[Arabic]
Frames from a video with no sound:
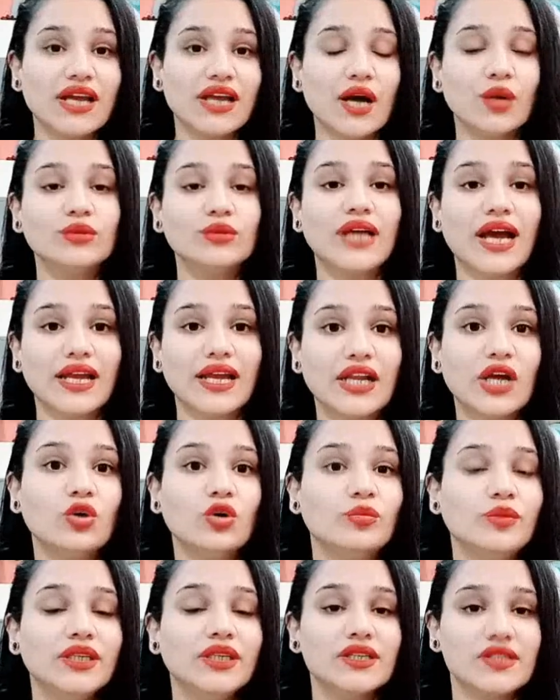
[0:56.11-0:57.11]
او
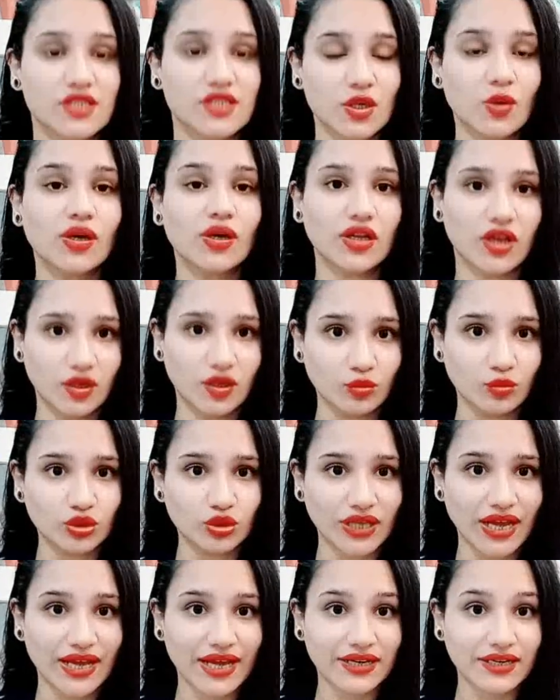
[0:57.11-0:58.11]
تعلقوا بالصور
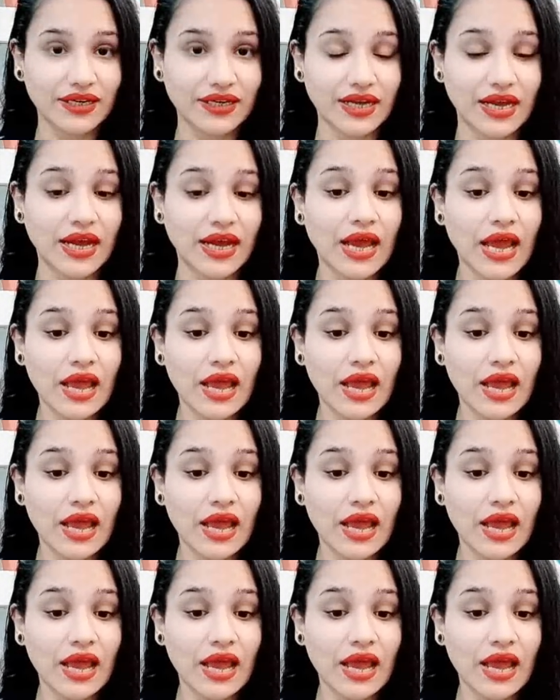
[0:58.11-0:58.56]
المتحركه